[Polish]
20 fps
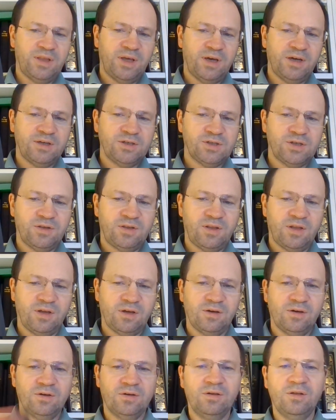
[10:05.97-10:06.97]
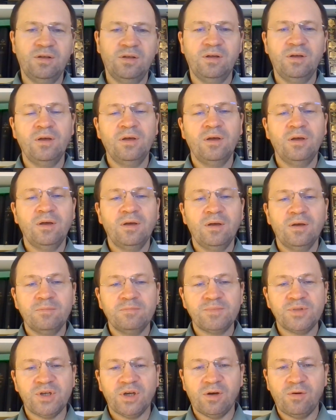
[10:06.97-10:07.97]
Także z tego
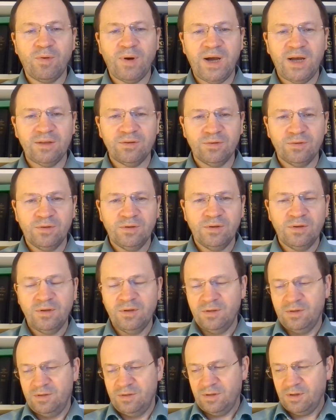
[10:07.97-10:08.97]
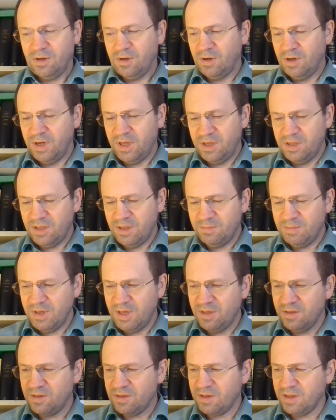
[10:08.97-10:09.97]
przekładu. Kolejne
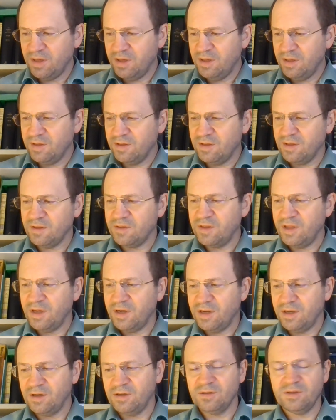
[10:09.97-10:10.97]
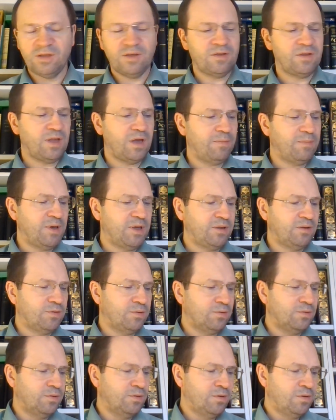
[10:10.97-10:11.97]
miejsce jest ze Starego
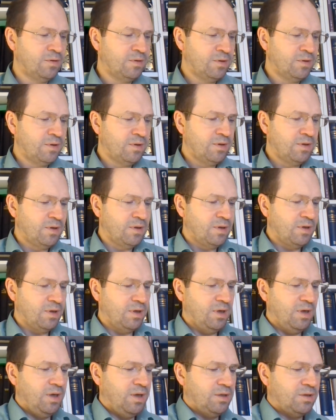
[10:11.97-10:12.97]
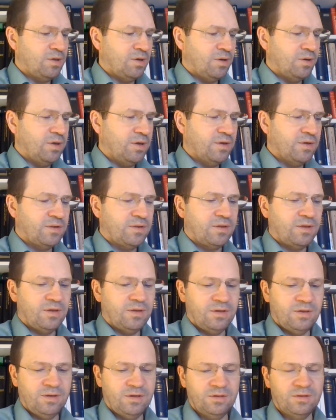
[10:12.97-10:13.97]
Testamentu i to jest
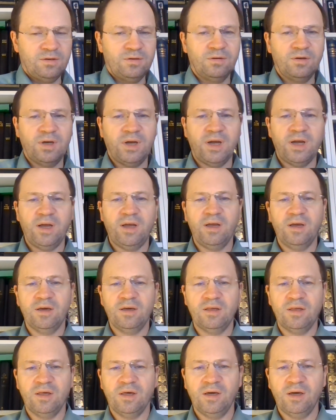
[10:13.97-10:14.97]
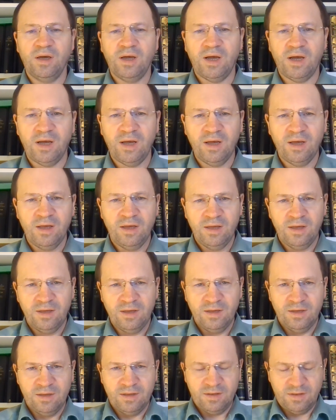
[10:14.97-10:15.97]
druga księga
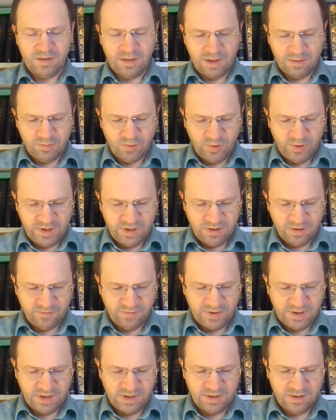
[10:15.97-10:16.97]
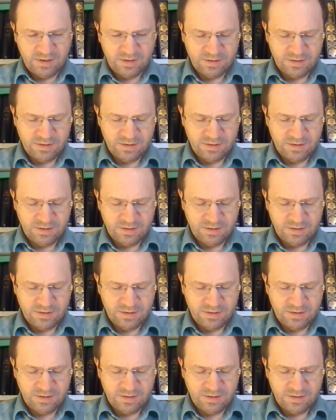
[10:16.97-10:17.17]
Samuelowa.